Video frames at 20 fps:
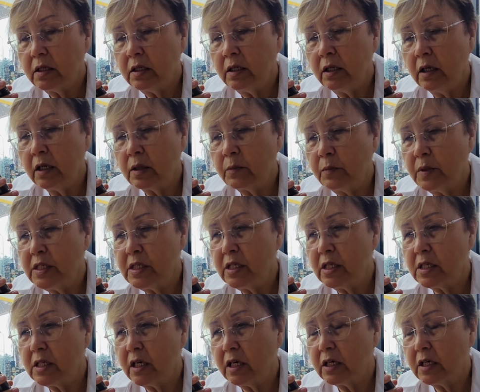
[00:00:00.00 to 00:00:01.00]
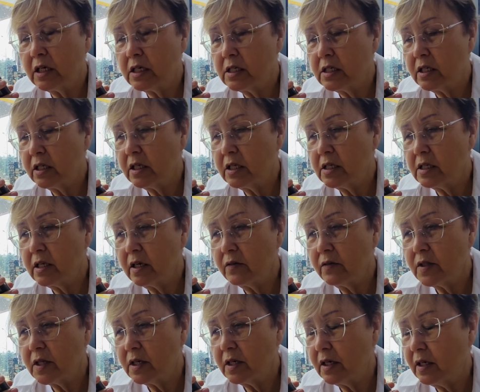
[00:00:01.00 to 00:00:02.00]
Нет, мы здесь как раз таки
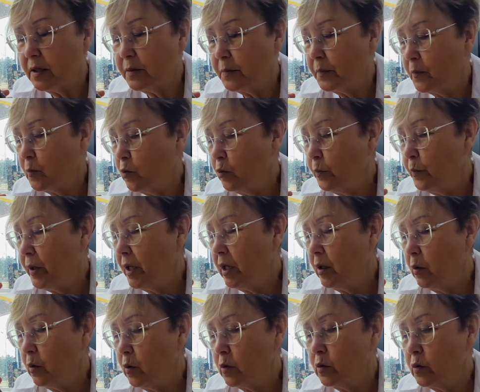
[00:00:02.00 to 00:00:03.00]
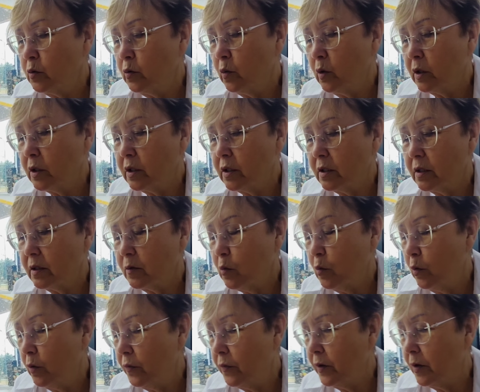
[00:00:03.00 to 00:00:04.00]
завтракаем. Купили хот-дог,
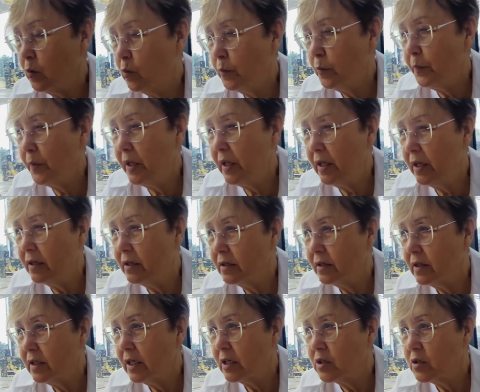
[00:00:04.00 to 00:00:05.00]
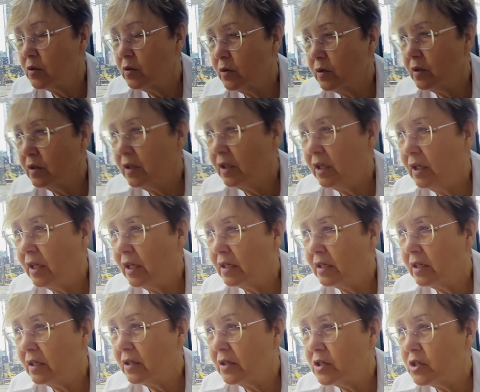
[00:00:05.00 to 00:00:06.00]
кофе купили, так а -а что не
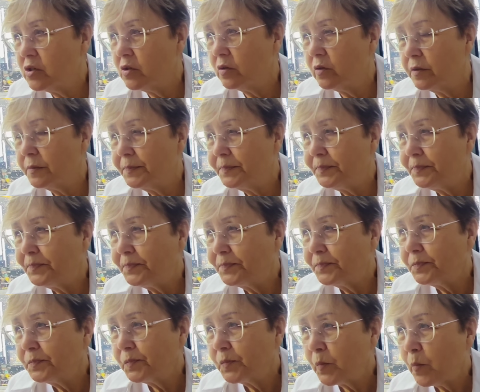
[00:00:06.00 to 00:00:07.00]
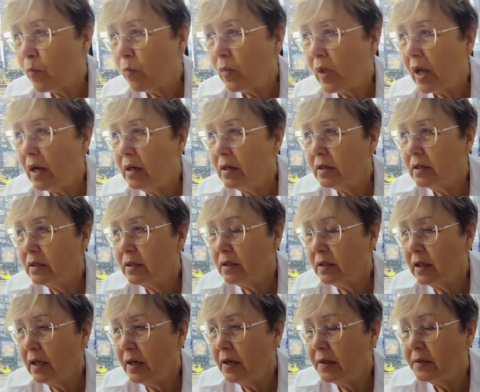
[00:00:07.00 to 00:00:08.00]
надо ну, ничего. Я я
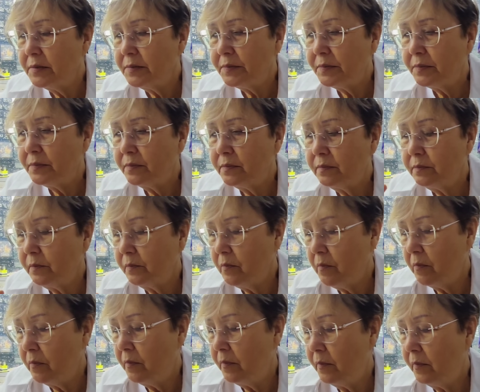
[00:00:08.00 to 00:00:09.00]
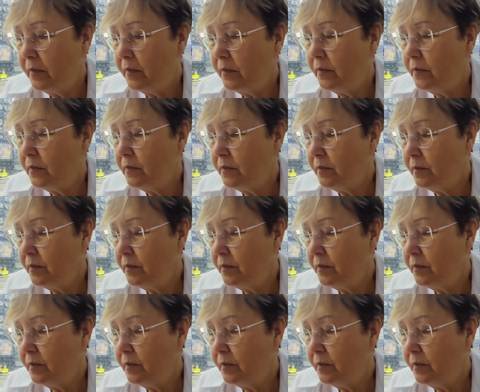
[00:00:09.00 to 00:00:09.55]
да. Читала, думала, вы...